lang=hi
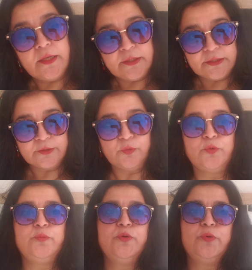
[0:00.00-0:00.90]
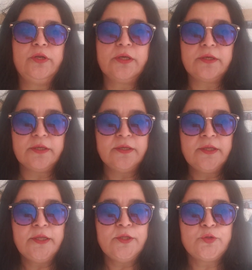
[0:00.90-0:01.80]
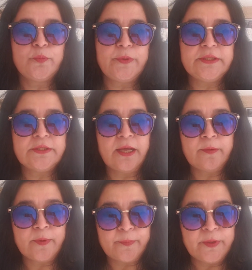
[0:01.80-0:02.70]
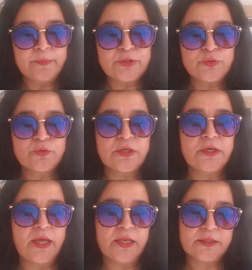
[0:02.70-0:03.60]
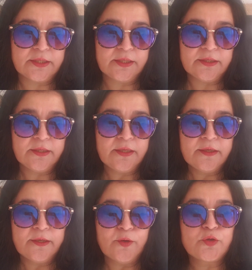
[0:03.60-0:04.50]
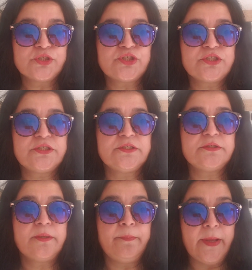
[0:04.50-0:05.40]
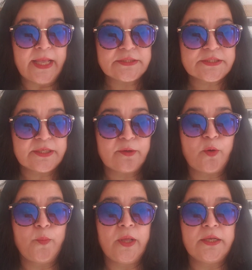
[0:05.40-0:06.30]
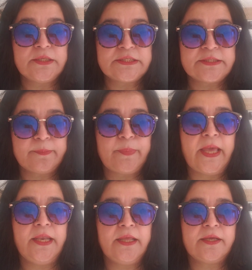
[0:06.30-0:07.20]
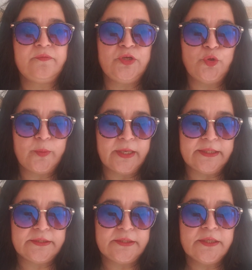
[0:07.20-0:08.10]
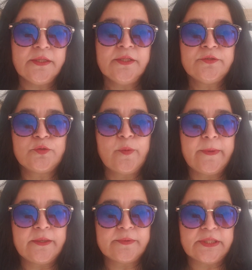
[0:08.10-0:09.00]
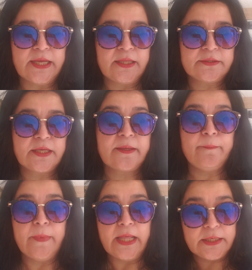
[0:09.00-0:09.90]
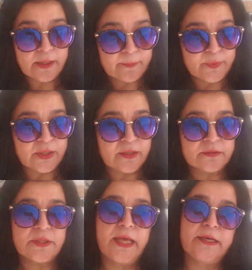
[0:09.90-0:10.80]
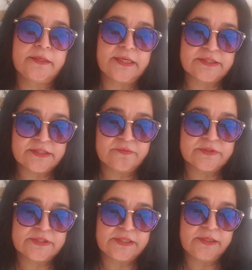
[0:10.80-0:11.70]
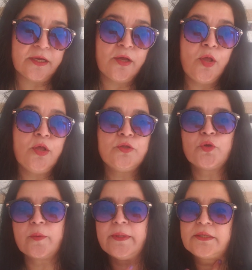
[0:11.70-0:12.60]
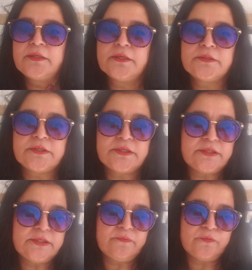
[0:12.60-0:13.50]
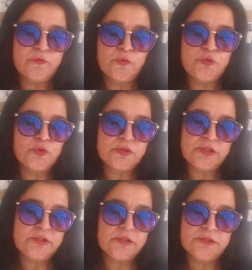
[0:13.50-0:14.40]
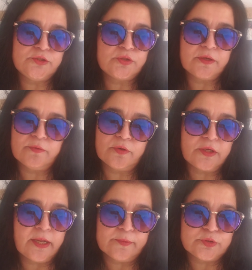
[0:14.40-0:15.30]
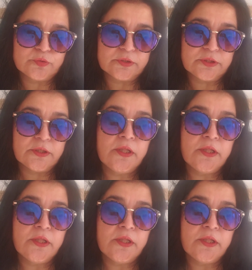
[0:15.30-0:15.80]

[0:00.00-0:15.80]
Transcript: लड़कों को भी होने लग गए तो प्लीज़ आप अपने बच्चों का ख्याल करें और कृष्ण द बेस्ट है और मैंने इससे पहले एक वीडियो बनाई थी जिसमें मैंने बताया था कि मैंने अपना थायराइड कैसे रिवर्स किया क्योंकि मेरा ये थर्टी फोर जो थ्री थ्री जो था वो ख़राब हो चुका था